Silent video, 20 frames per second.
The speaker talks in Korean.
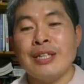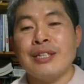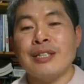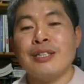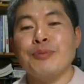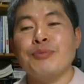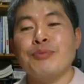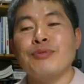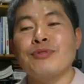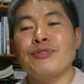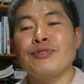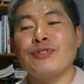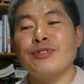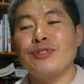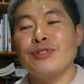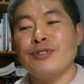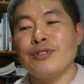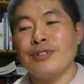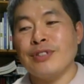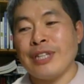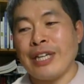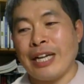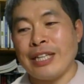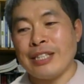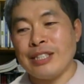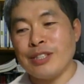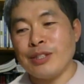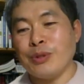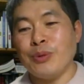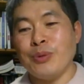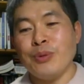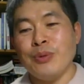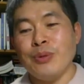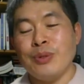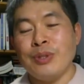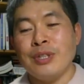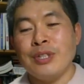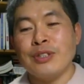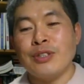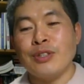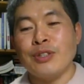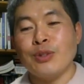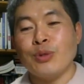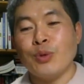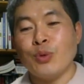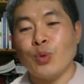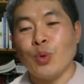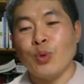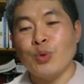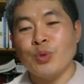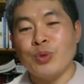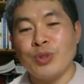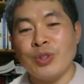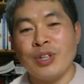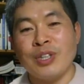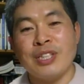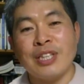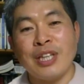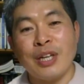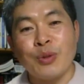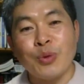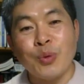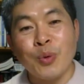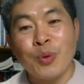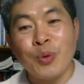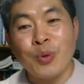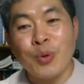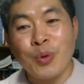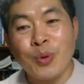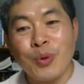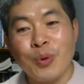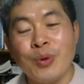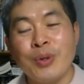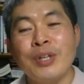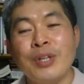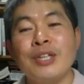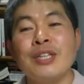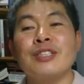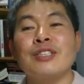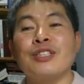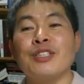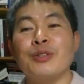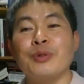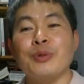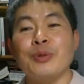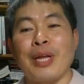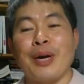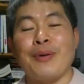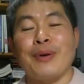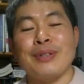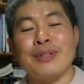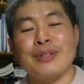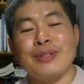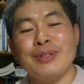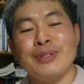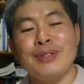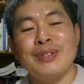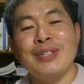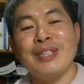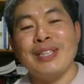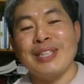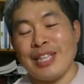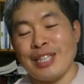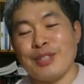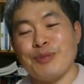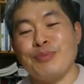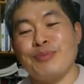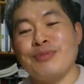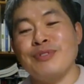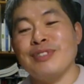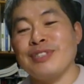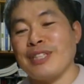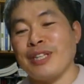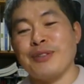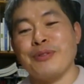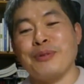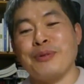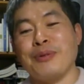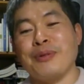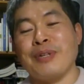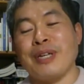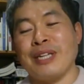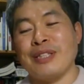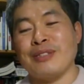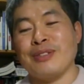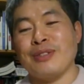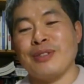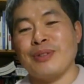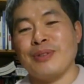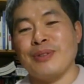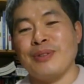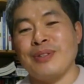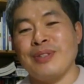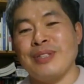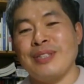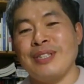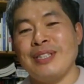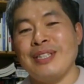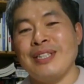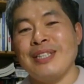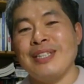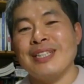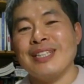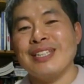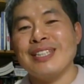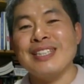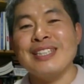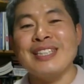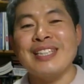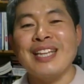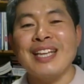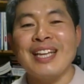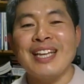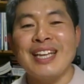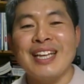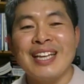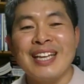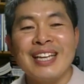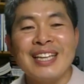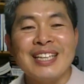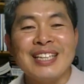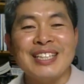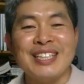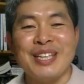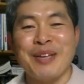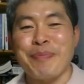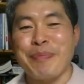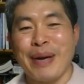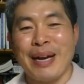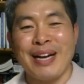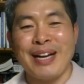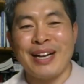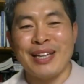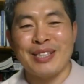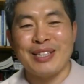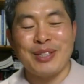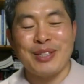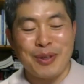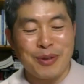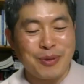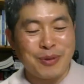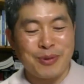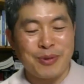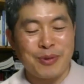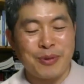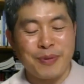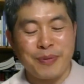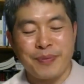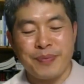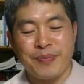그 문구류를 가지고 그리고 돈은 거기다 놓고 그리고 나와서 다시 문을 잠그고 갔어요. 근데 그게 발각이 된 거죠.